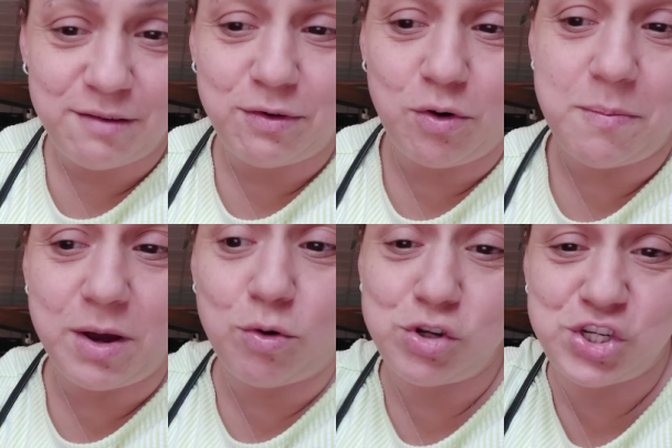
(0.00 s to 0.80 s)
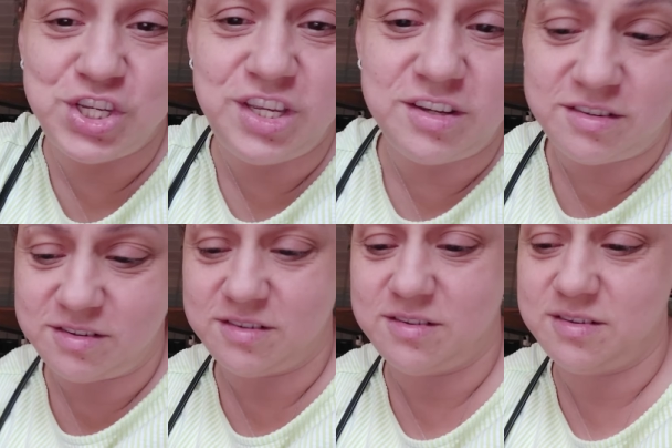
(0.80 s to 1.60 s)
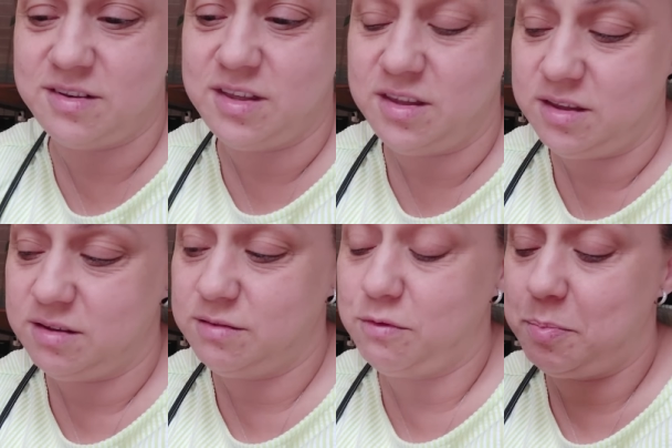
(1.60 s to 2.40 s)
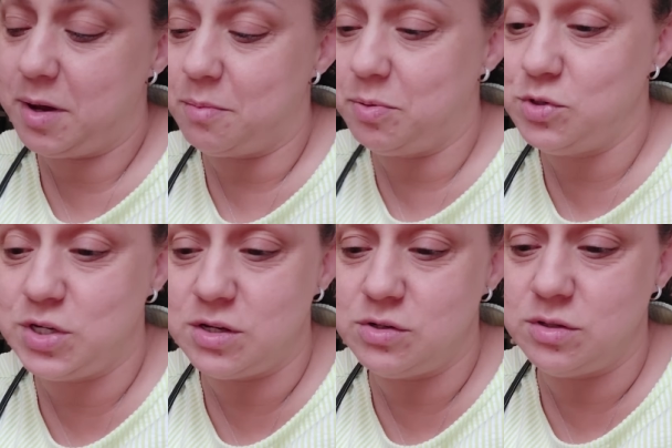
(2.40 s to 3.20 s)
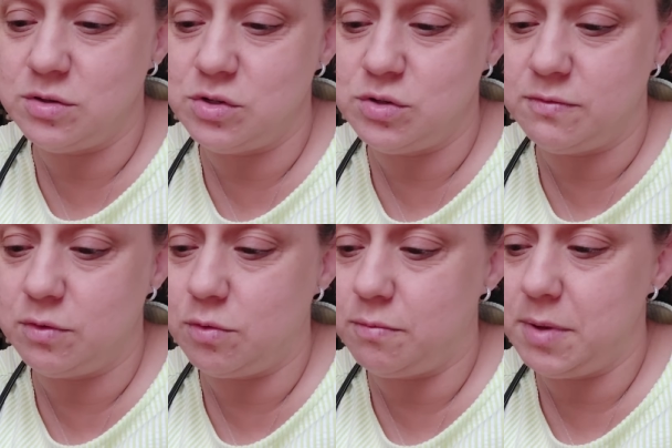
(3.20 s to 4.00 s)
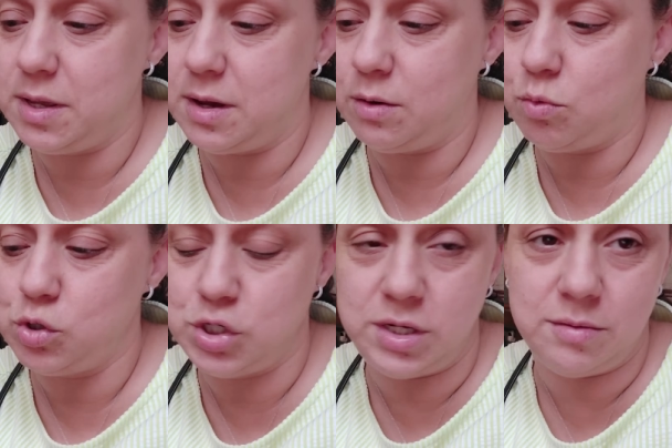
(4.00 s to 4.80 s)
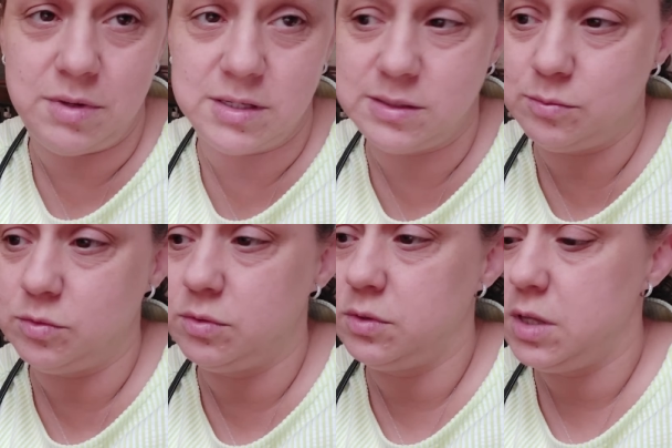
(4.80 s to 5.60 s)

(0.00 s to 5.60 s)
Eu vou comer coxinha, não vou pegar pão de queijo não, gente. Eu vou comer a coxinha mesmo.